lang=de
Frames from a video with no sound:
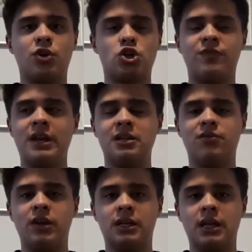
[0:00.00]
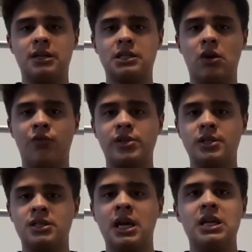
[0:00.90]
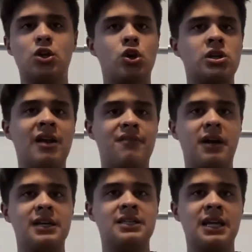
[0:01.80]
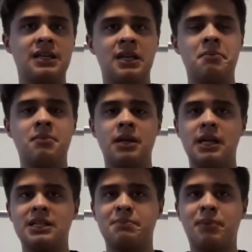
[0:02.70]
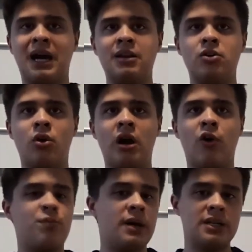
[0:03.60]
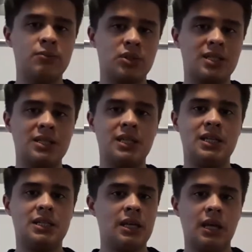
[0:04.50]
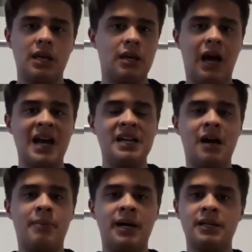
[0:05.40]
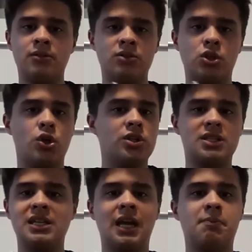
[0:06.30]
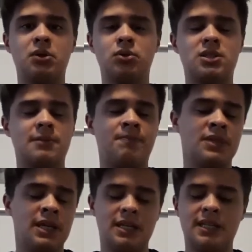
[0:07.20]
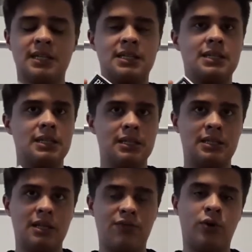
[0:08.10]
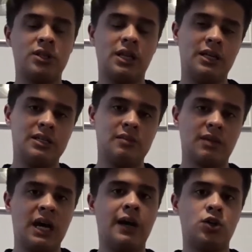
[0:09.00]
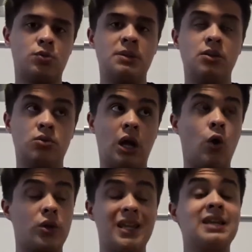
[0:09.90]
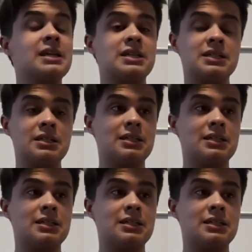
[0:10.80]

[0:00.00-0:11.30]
verschwendet während eines Auftritts, ihr könnt einfach ein Deck nehmen, es brandneu aufmachen, ihr müsst es nicht äh, einarbeiten und ihr könnt es direkt benutzen. Das ist der Vorteil an diesem Kartenspiel und auch denke ich